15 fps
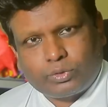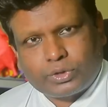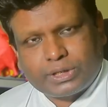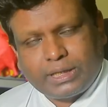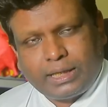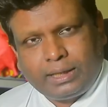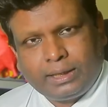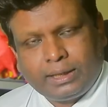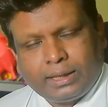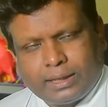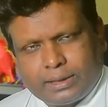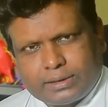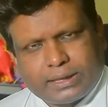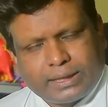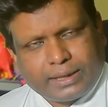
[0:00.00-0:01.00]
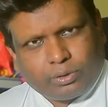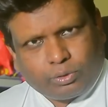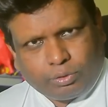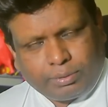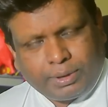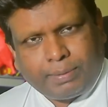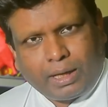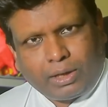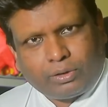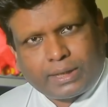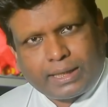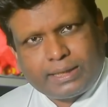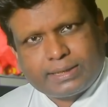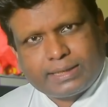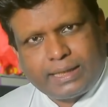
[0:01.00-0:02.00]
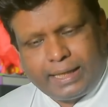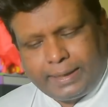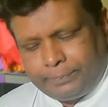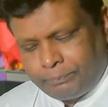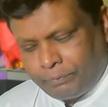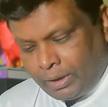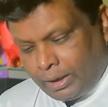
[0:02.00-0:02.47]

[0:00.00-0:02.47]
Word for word: খুশদিল যিনি খুবই ভালো খেলছিলেন